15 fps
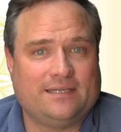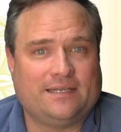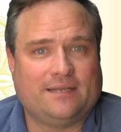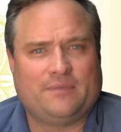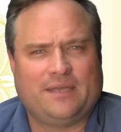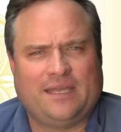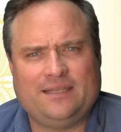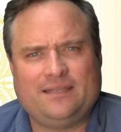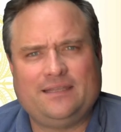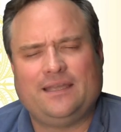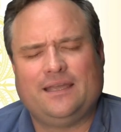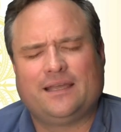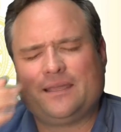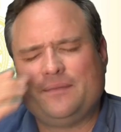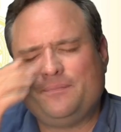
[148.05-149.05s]
Am Ende
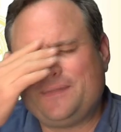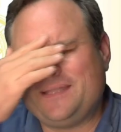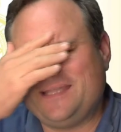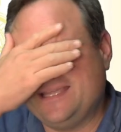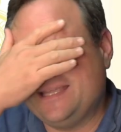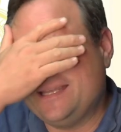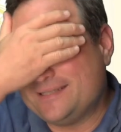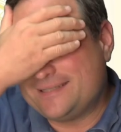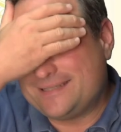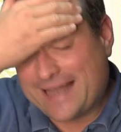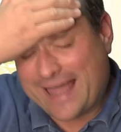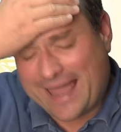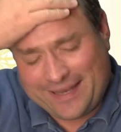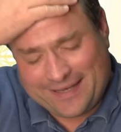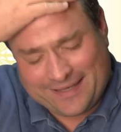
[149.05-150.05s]
ergibt jedes
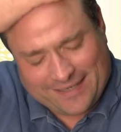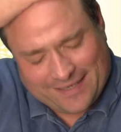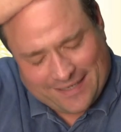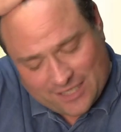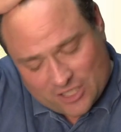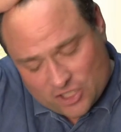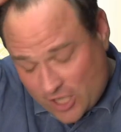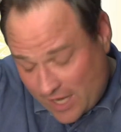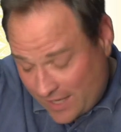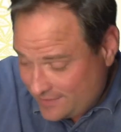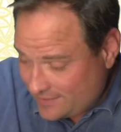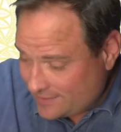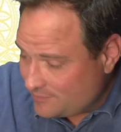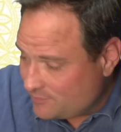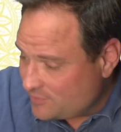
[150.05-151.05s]
Leiden, jede
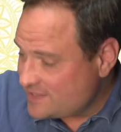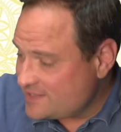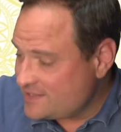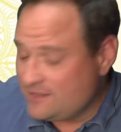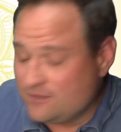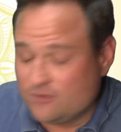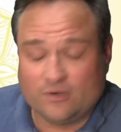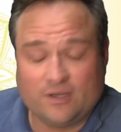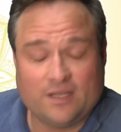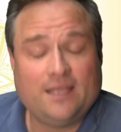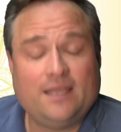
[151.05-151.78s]
gescheiterte Beziehung,